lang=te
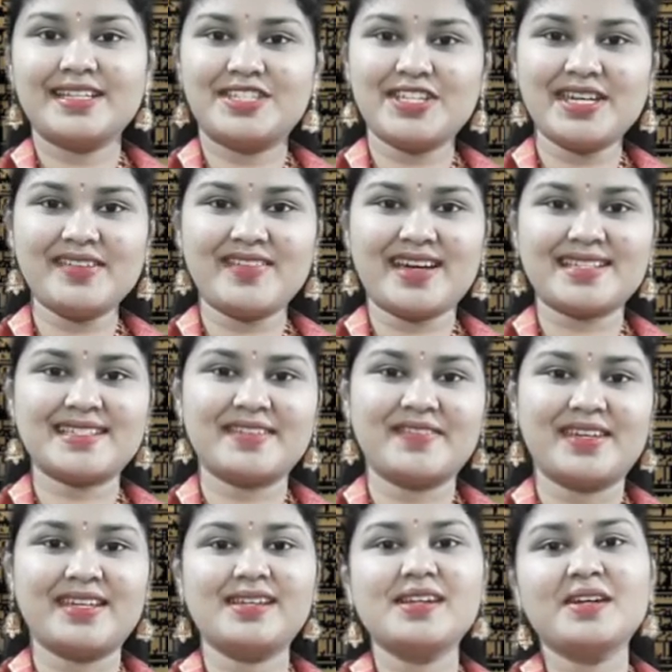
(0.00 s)
జై
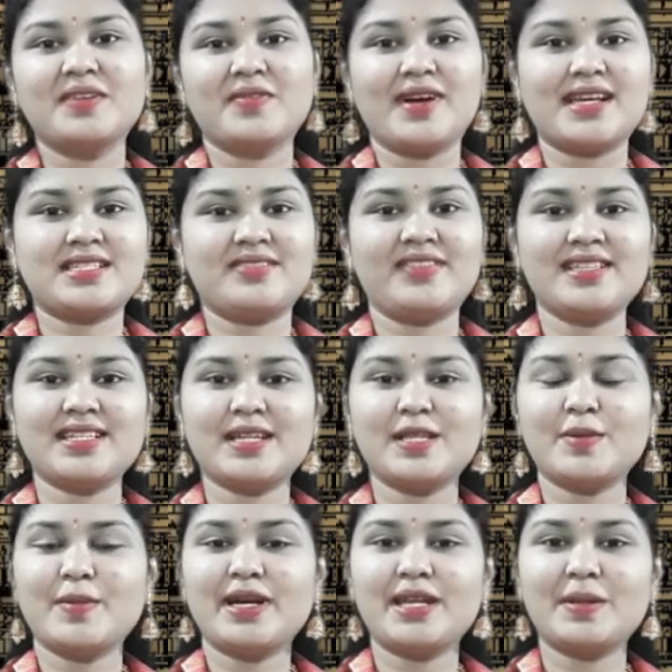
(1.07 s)
వాసవి వాసవి
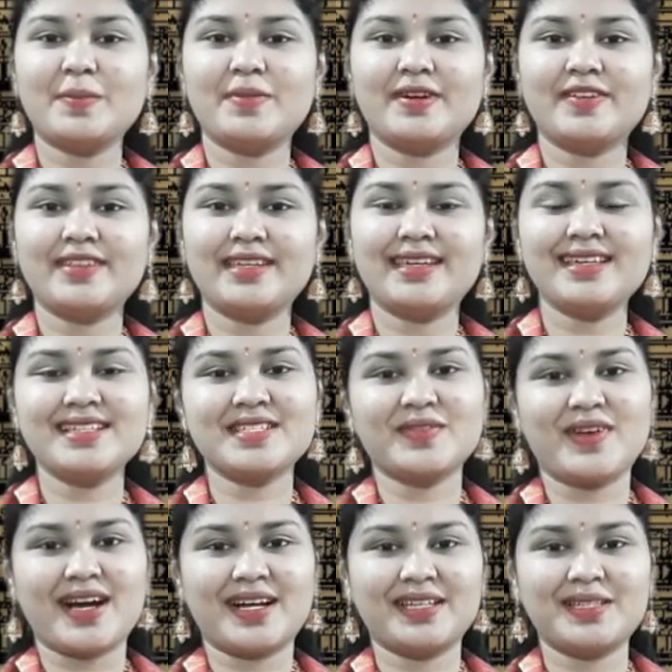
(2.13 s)
శతమానం భవతికి
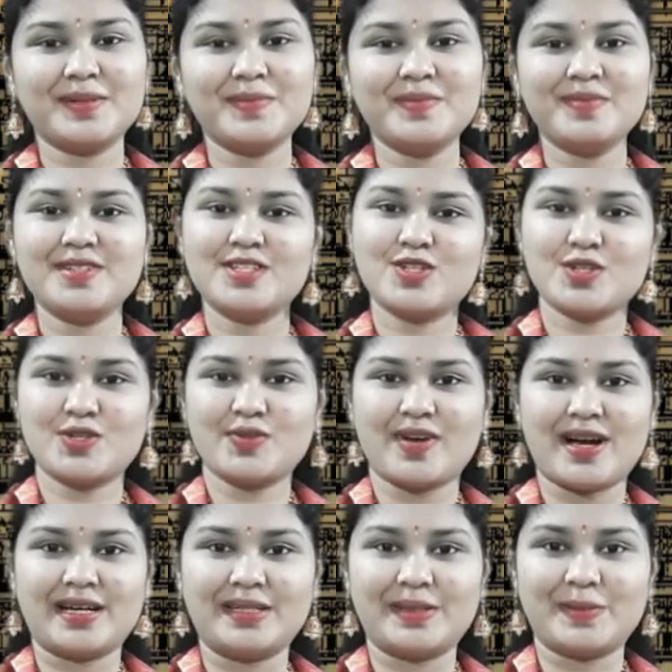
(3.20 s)
స్వాగతం
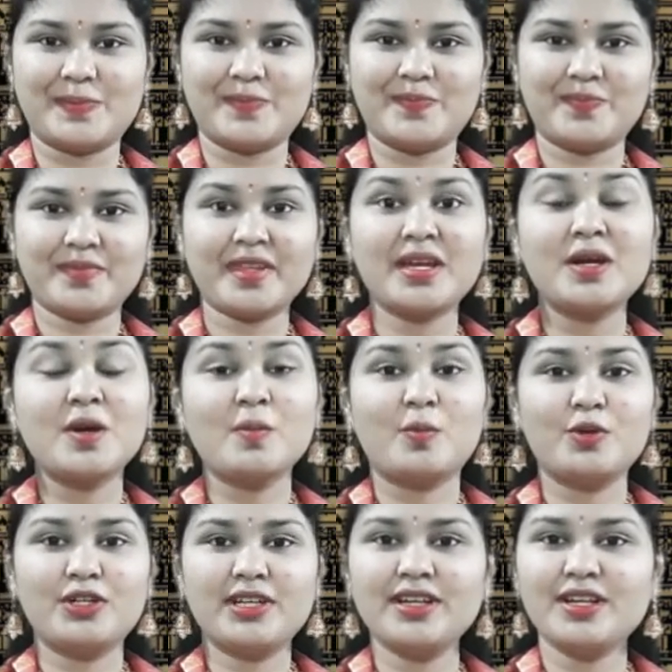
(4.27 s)
సుస్వాగతం
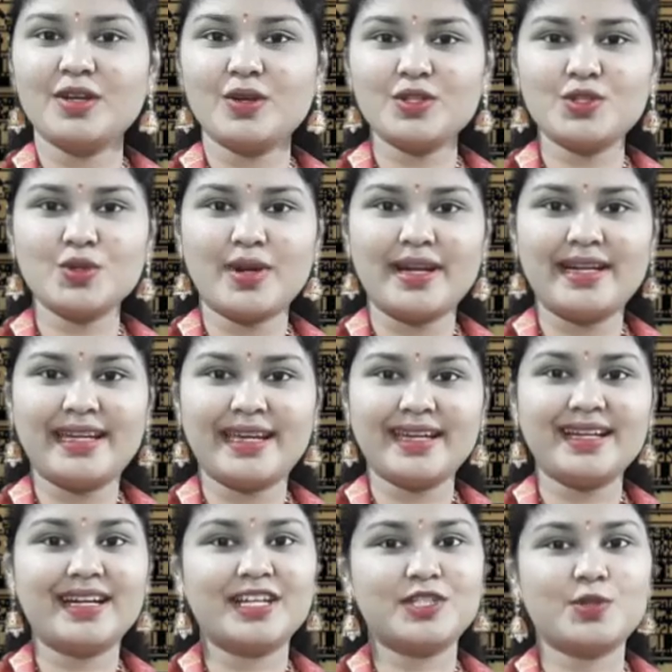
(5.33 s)
పుట్టినరోజు అంటే
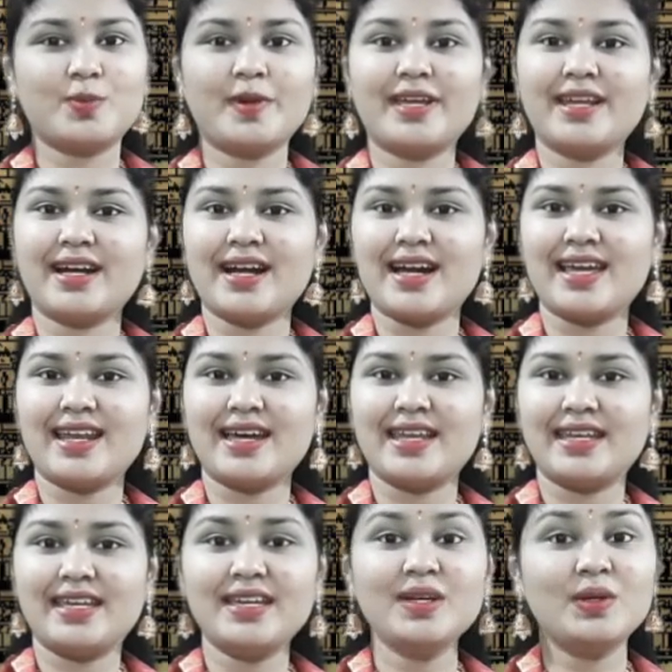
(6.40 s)
గడిచిపోయిన
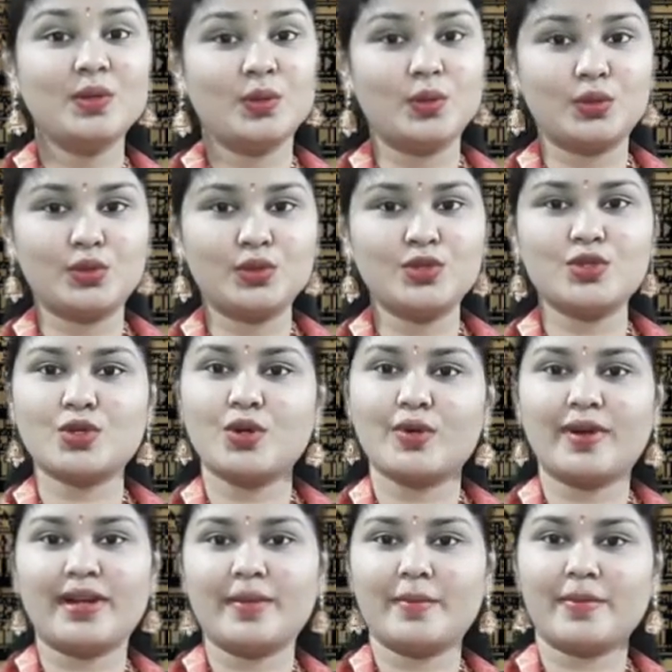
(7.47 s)
కాలాన్ని
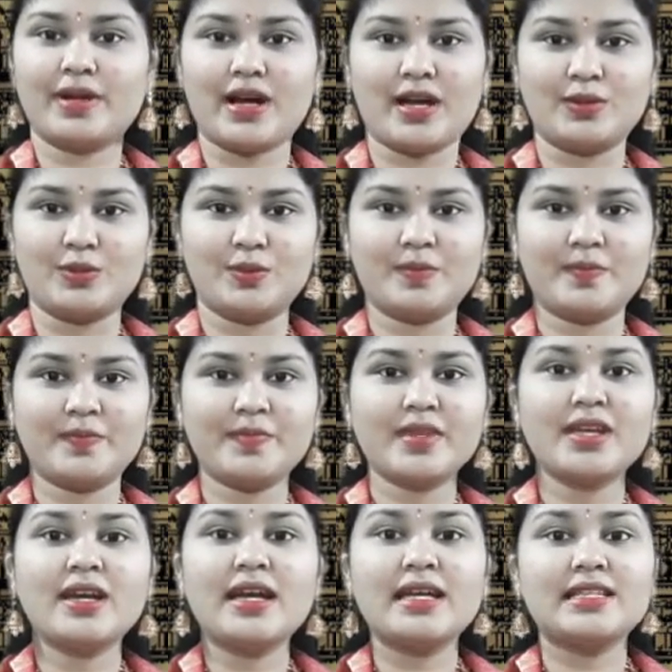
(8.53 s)
గుర్తుంచుకోవడం కాదు
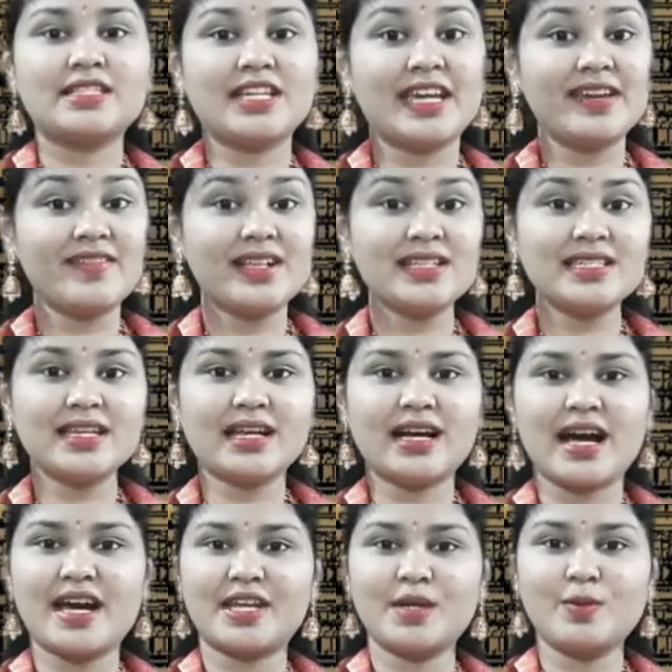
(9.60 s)
చేయవలసిన
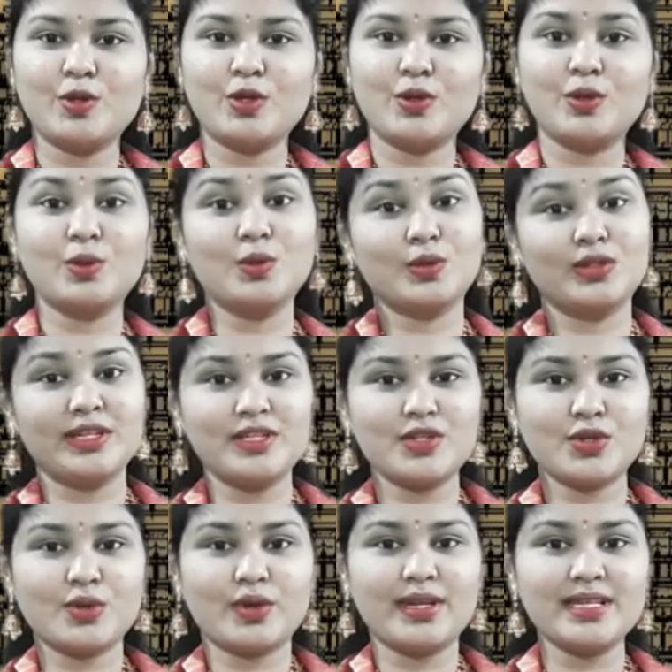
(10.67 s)
కార్యములను
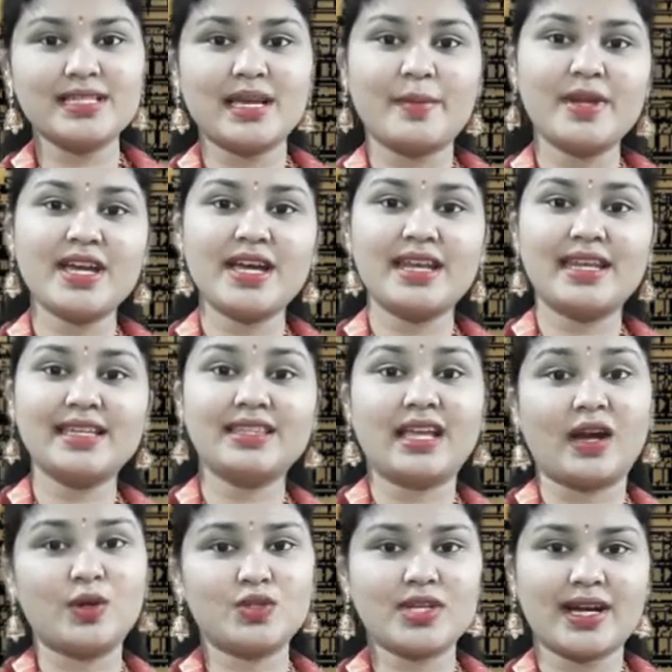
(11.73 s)
గుర్తించుకొని సమయాన్ని
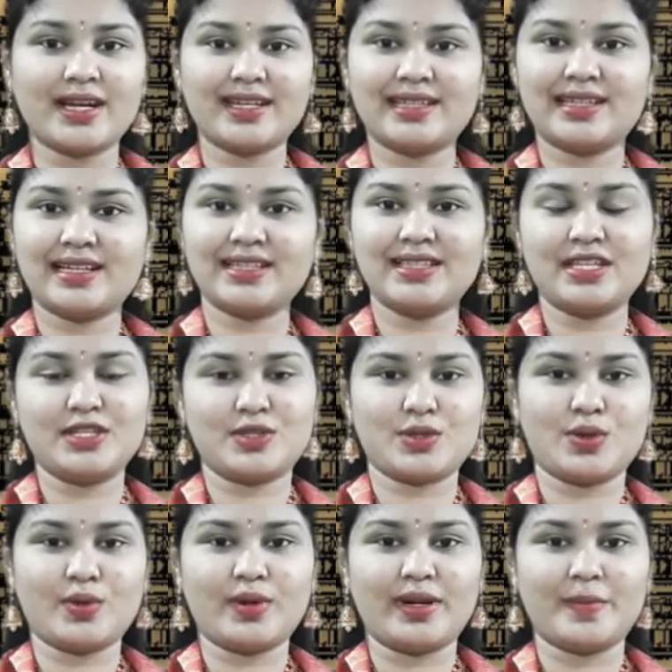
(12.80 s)
తగు జాగ్రత్తగా
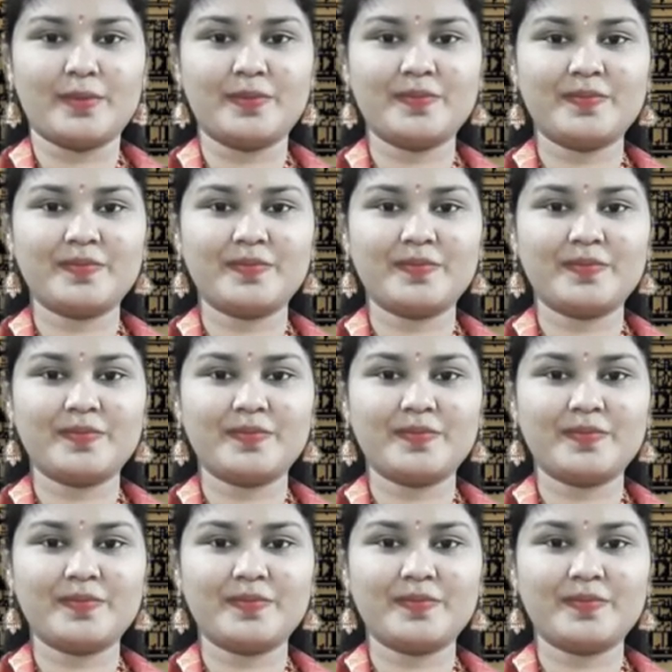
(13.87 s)
తీసుకోవడం